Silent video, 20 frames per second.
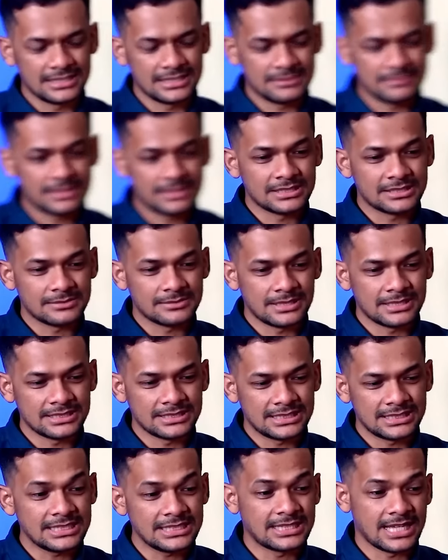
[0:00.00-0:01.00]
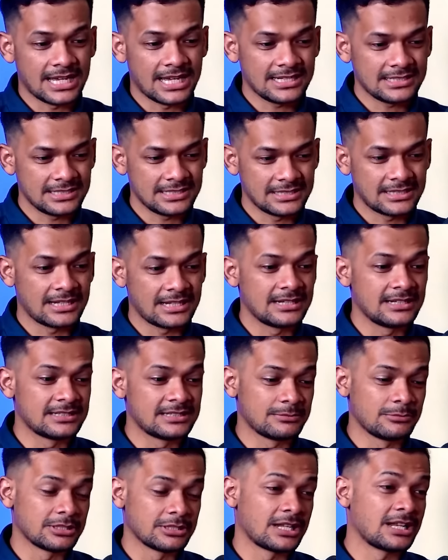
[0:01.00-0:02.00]
teman-teman kita yang mm -hmm. tadi
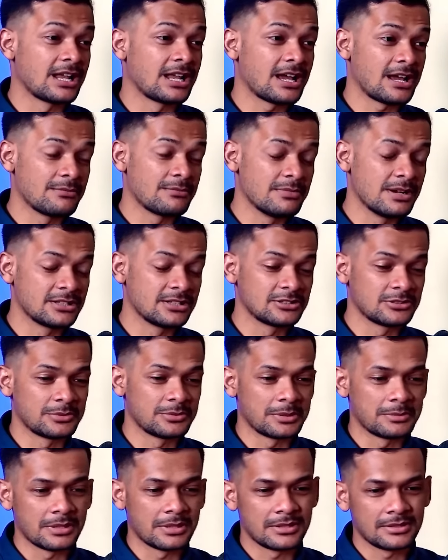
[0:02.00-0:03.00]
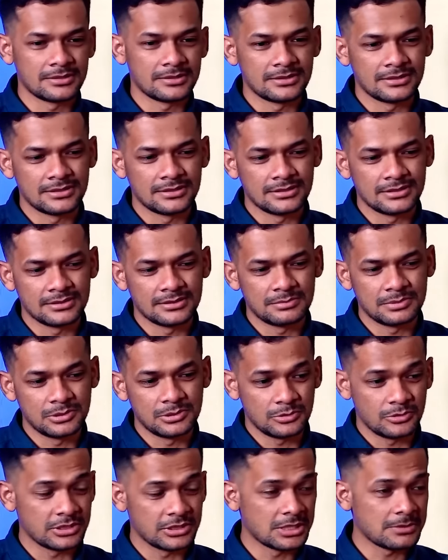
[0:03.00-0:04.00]
disebut anak Abah atau memang uh,
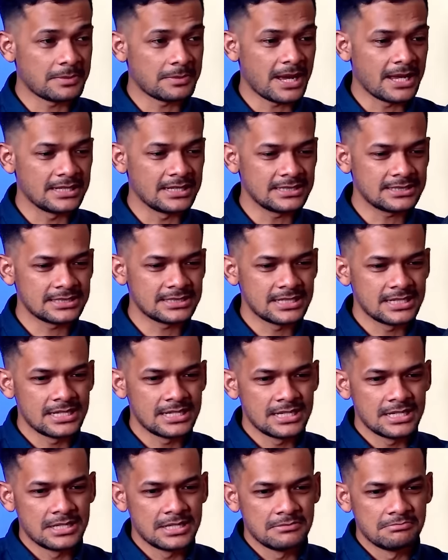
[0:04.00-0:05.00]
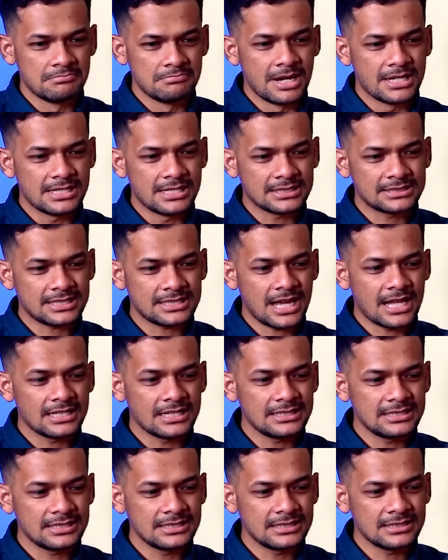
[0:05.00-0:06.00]
pendukungnya Pak Anies banyak
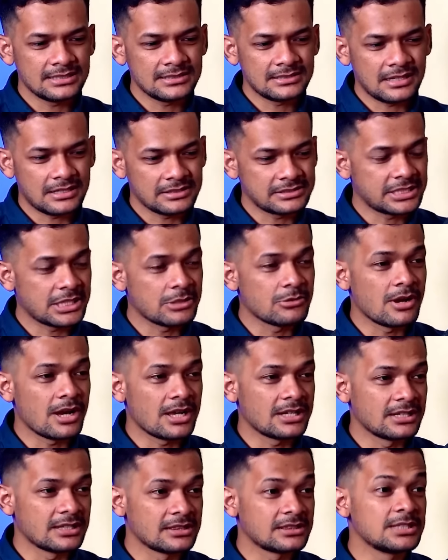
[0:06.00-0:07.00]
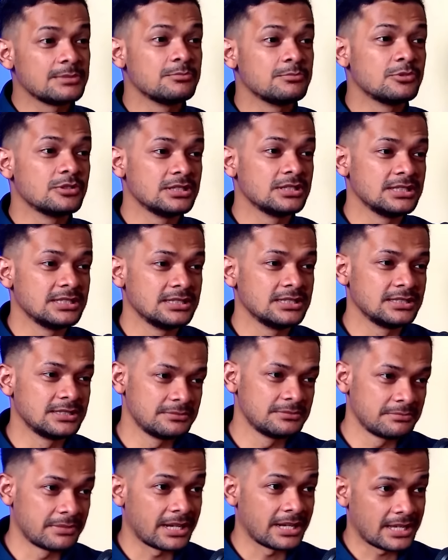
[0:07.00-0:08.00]
sekali kekecewaan yang timbul di
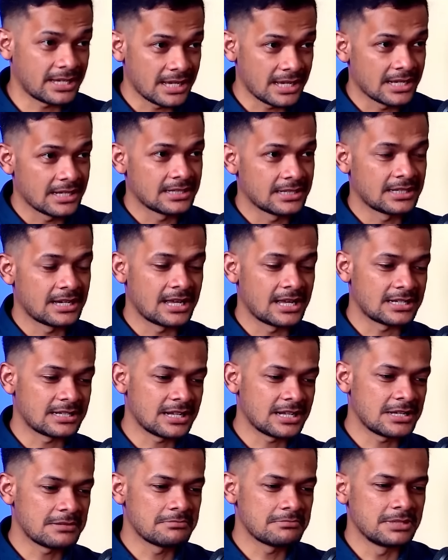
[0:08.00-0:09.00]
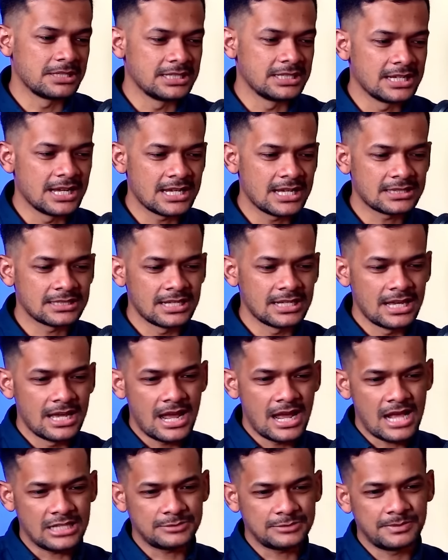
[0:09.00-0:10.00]
mereka karena melihat
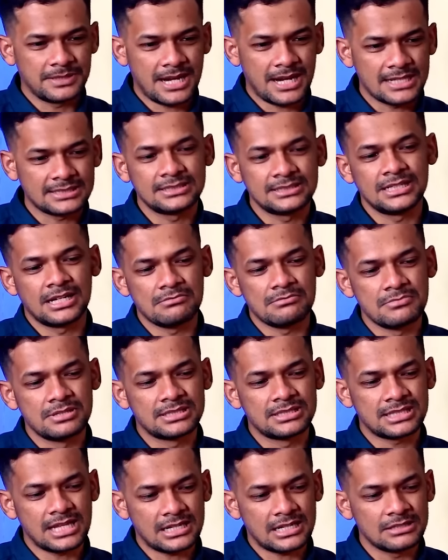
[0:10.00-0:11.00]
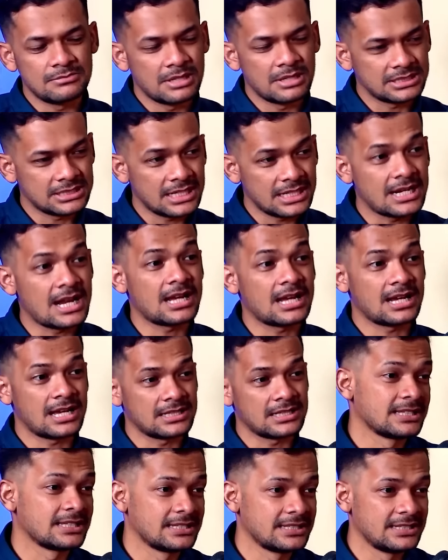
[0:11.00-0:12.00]
aspirasi yang besar di
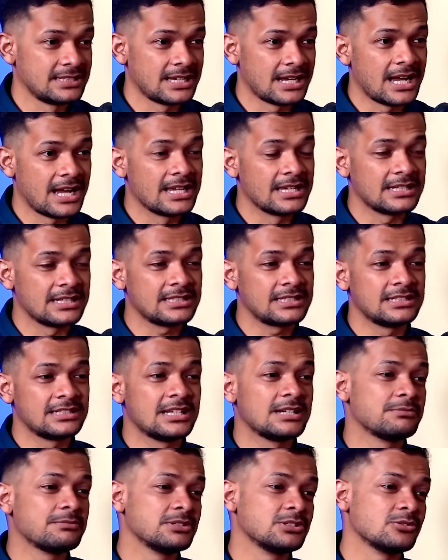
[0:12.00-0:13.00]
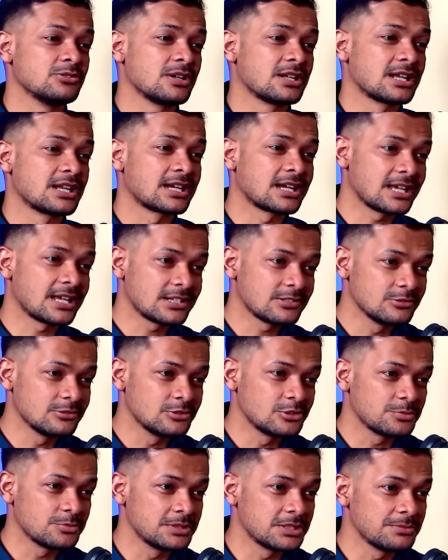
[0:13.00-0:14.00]
masyarakat yang akhirnya tidak menyuarakan
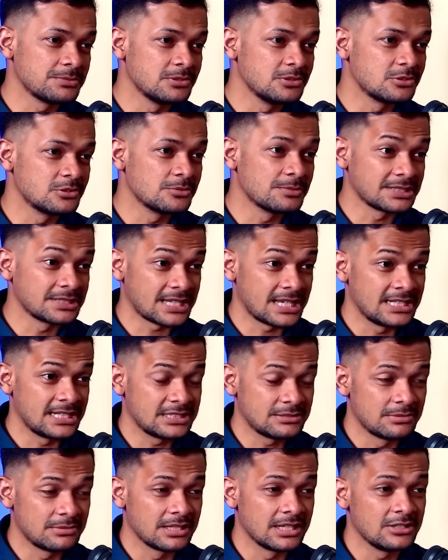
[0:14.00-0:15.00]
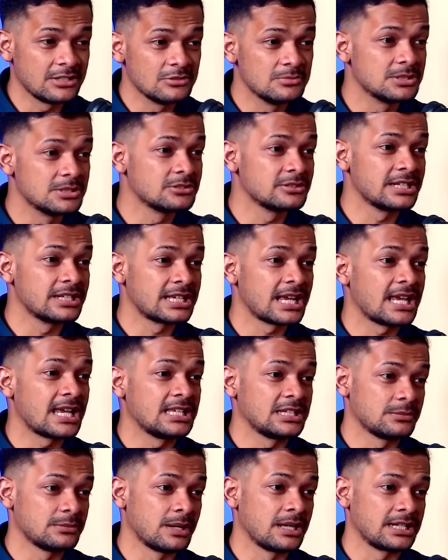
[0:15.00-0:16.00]
untuk bisa mendukung Mas Anies sebagai Gubernur
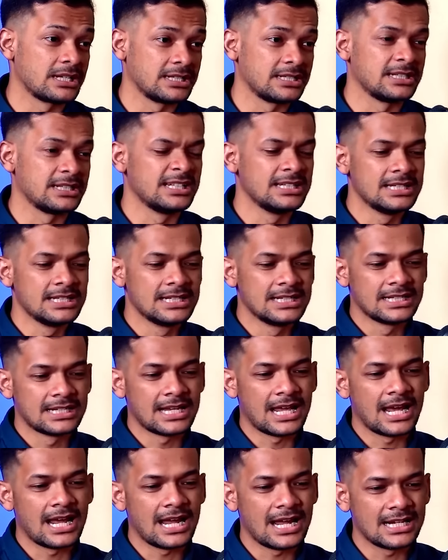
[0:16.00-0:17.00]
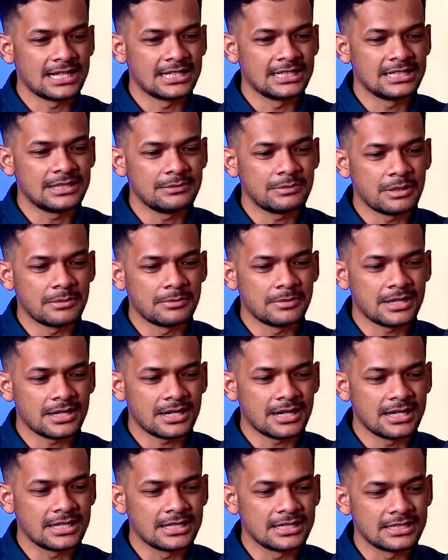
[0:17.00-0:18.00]
DKI okay. kemarin. Nah, hal ini
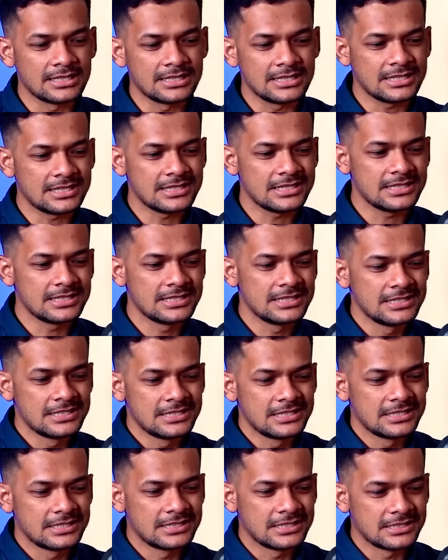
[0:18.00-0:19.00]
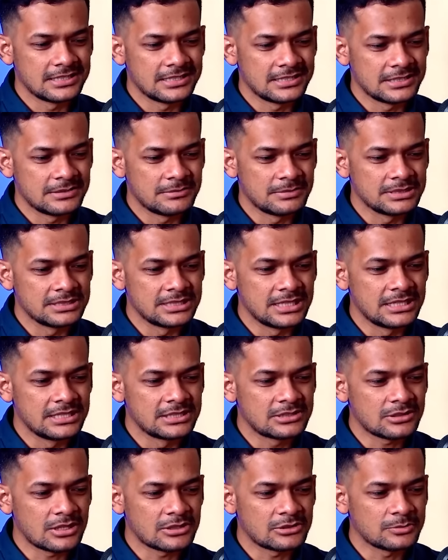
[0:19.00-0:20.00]
memang akhirnya uh, menjadi
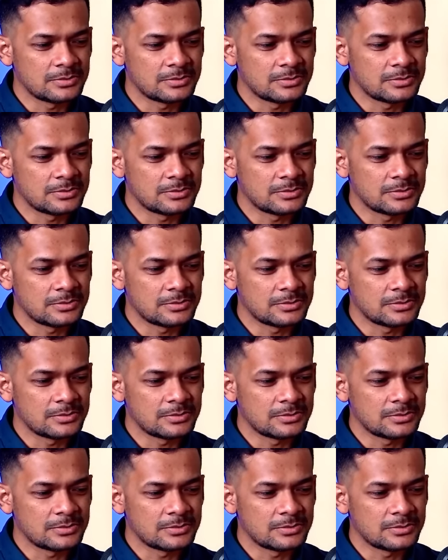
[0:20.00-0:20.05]
suatu